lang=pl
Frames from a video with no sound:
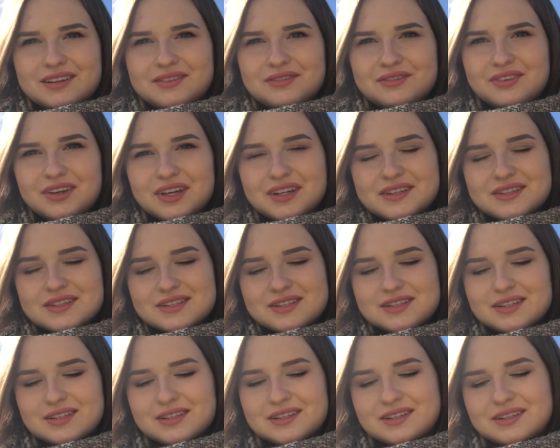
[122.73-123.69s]
Więc
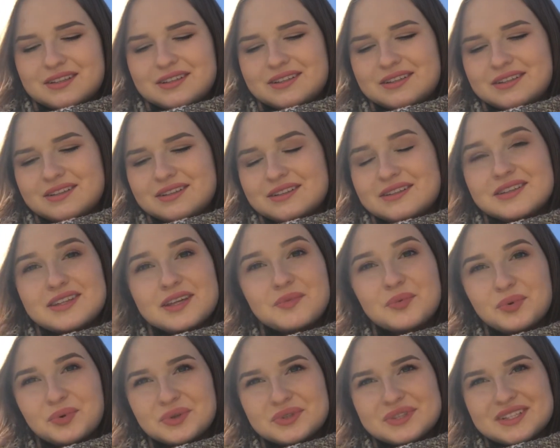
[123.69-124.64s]
yy, nie
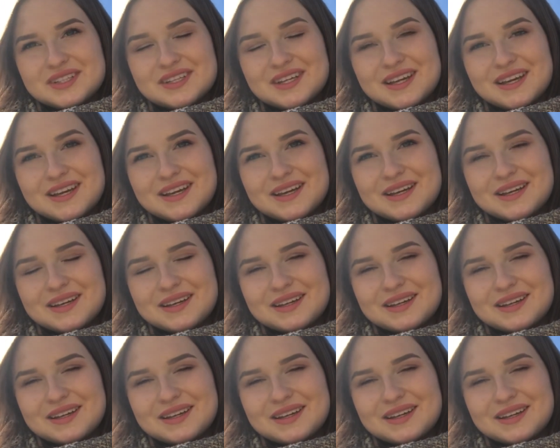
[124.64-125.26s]
bójcie się,